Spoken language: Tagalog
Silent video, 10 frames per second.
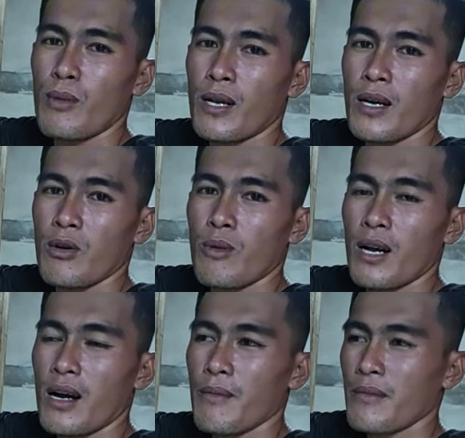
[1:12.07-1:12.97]
ba na
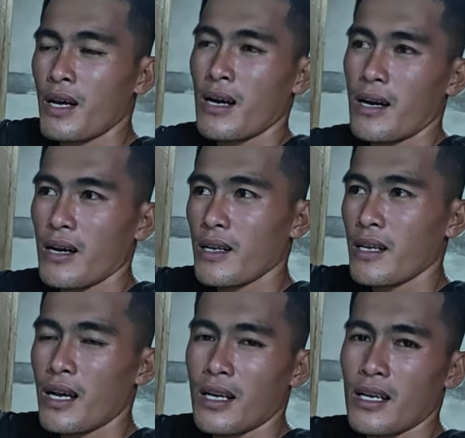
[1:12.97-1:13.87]
gumaga, na
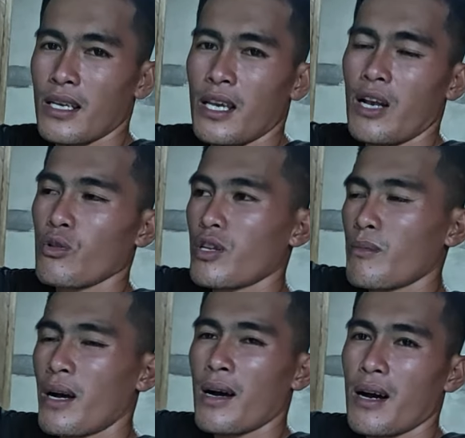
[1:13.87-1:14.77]
nanghihilot ng
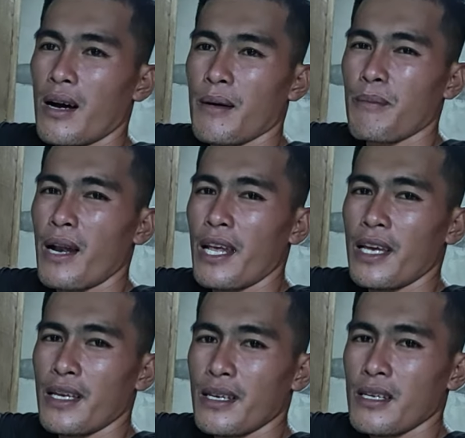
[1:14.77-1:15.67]
mga bali.